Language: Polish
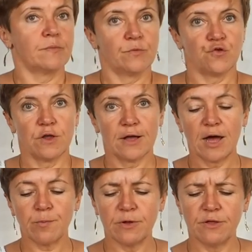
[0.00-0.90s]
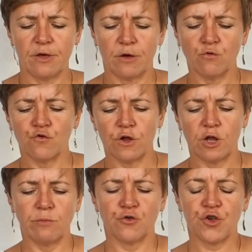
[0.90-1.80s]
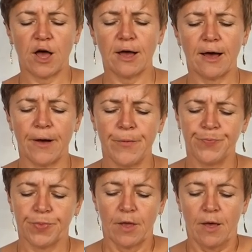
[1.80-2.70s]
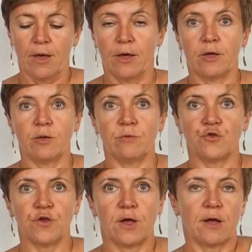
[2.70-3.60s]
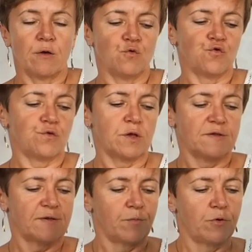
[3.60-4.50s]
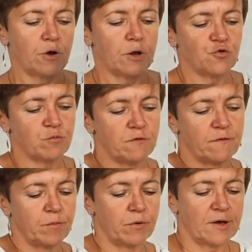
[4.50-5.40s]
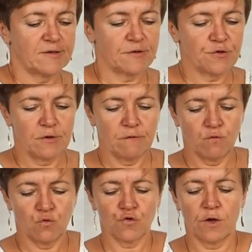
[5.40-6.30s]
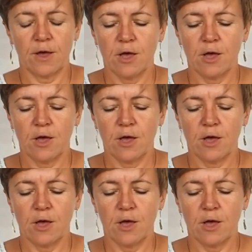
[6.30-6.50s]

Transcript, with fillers: czyli Carpe Diem, czyli mieszanka E, mieszanka, już tutaj zabiorę, żeby Wam pokazać tę włóczkę,